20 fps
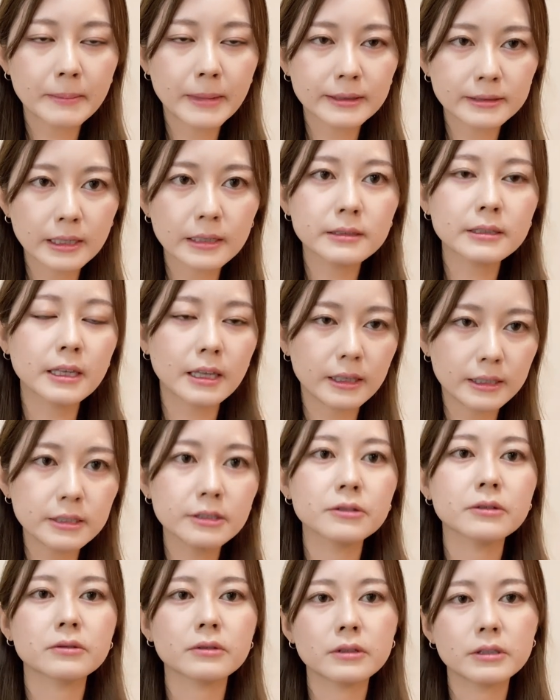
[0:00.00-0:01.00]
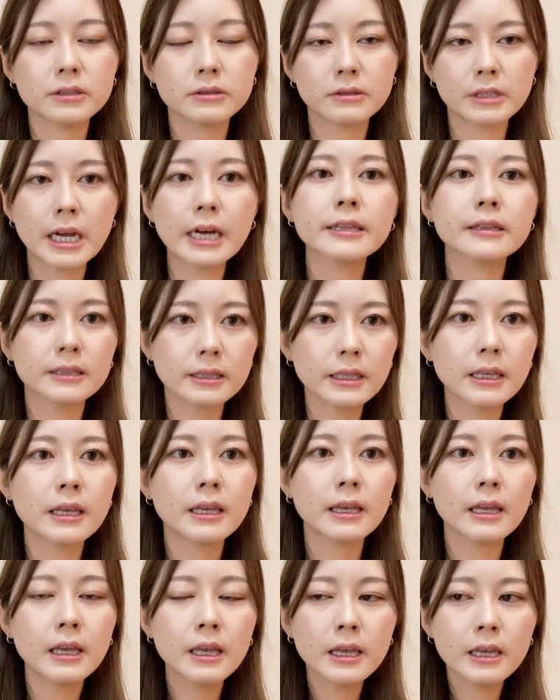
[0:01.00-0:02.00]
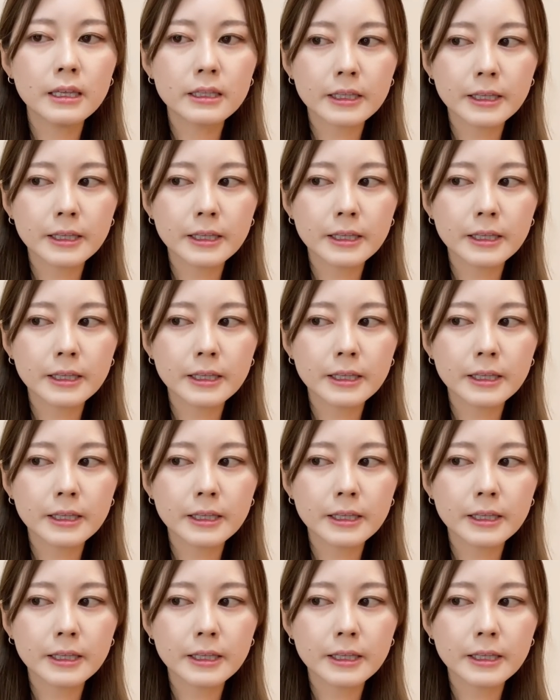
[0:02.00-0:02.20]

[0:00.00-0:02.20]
まあ、先生院長と一緒にあって